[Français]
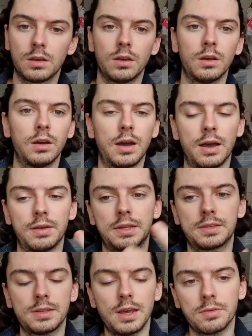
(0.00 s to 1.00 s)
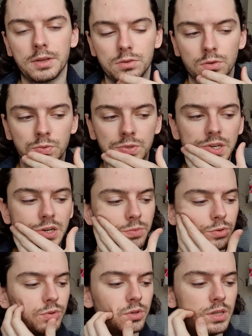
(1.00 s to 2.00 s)
euh, avec ça, avec ce constat, je me
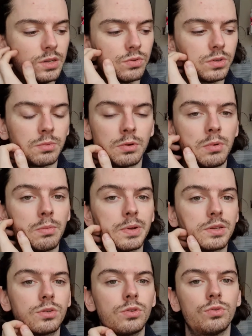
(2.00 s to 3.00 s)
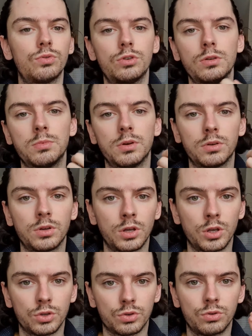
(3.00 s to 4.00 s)
suis dit tout simplement parce que YouTube,
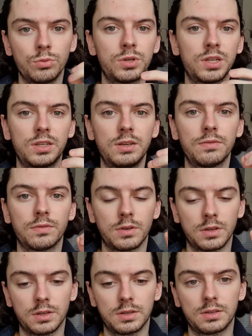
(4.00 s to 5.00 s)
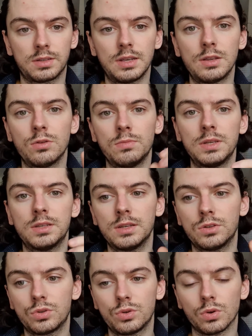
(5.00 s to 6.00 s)
son objectif, c'est de miser
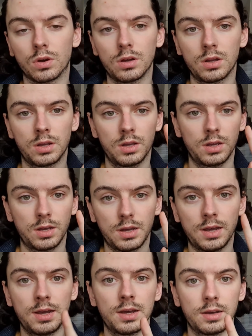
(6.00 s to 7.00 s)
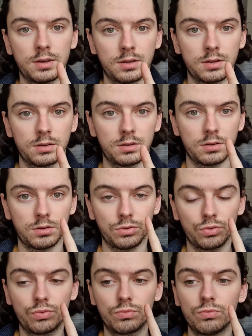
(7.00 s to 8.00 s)
sur un
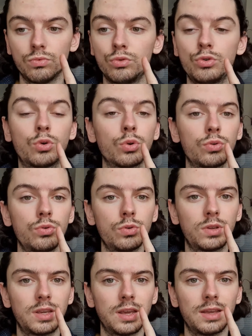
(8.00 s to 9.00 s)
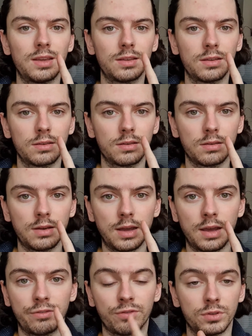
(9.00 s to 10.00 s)
du contenu qui est
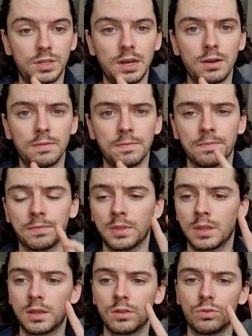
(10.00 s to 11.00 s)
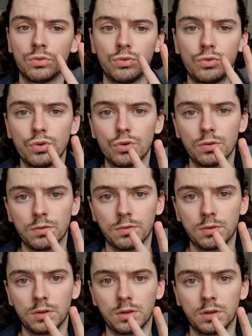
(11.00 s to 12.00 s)
infantile, 2,
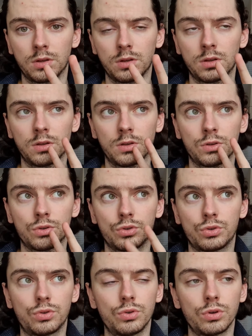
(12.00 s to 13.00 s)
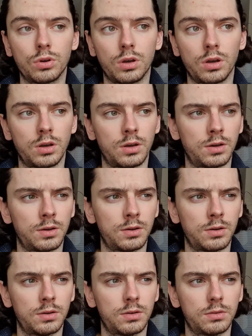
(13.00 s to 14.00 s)
sur
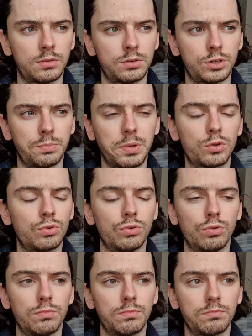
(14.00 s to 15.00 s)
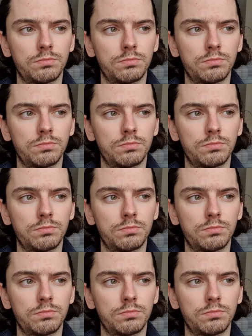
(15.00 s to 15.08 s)
euh, j'ai perdu le 2.